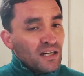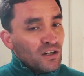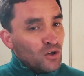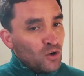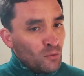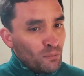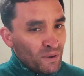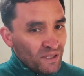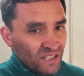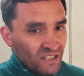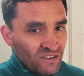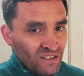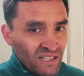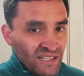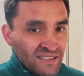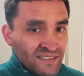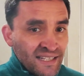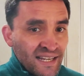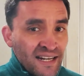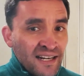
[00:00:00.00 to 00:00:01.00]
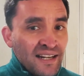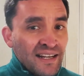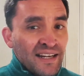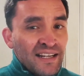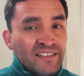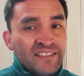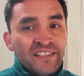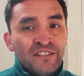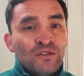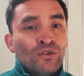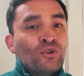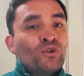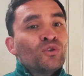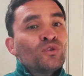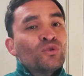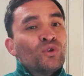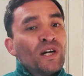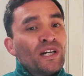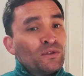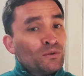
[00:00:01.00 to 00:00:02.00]
compatibilizar el ejercicio
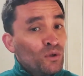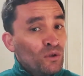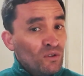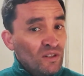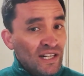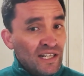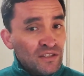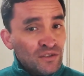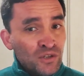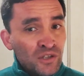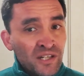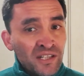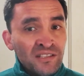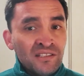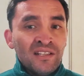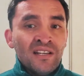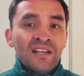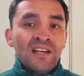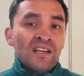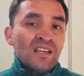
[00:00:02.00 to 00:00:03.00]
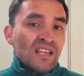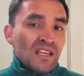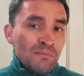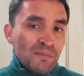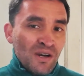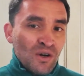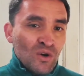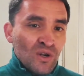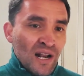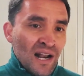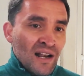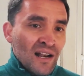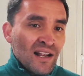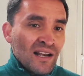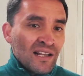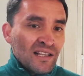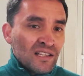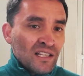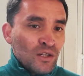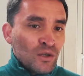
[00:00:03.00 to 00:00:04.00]
con todas sus obligaciones y mejorar
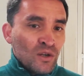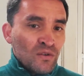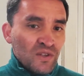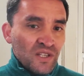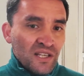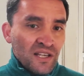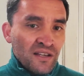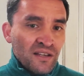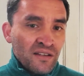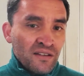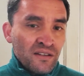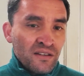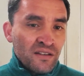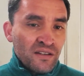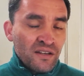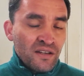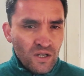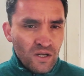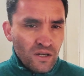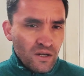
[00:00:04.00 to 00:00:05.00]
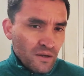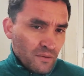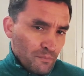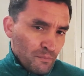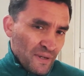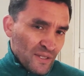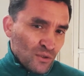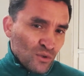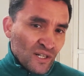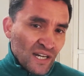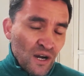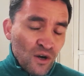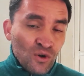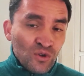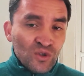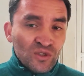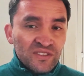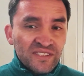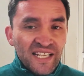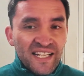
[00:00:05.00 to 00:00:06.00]
el estilo de vida. Me ha tocado
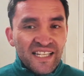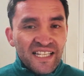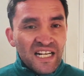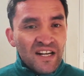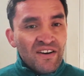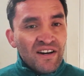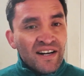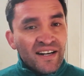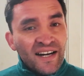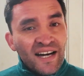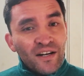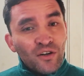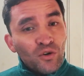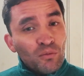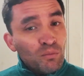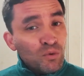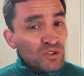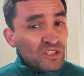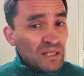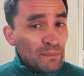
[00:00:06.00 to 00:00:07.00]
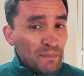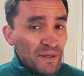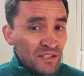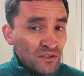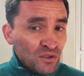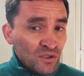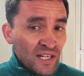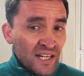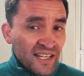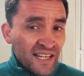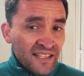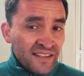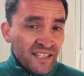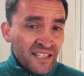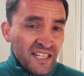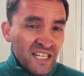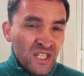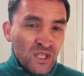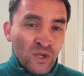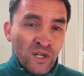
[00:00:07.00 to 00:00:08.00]
conocer y trabajar con muchas personas que han
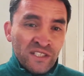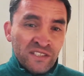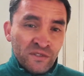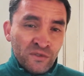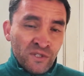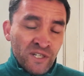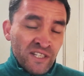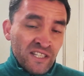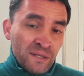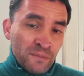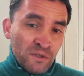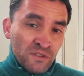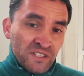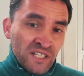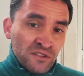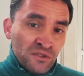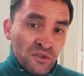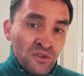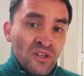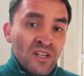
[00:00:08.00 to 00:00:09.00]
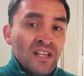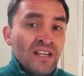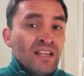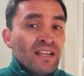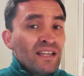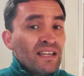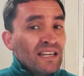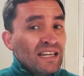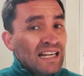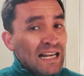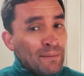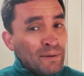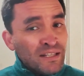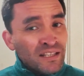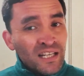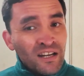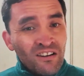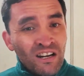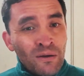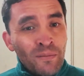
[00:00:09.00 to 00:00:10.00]
tenido éxito en este proceso y
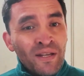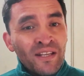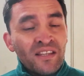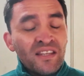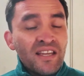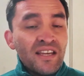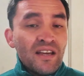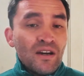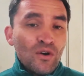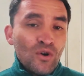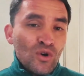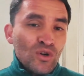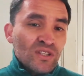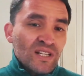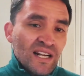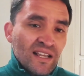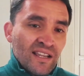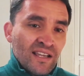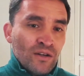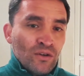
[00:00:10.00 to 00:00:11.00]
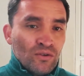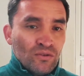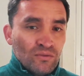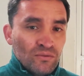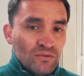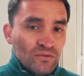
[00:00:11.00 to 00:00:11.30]
lamentablemente otras que no.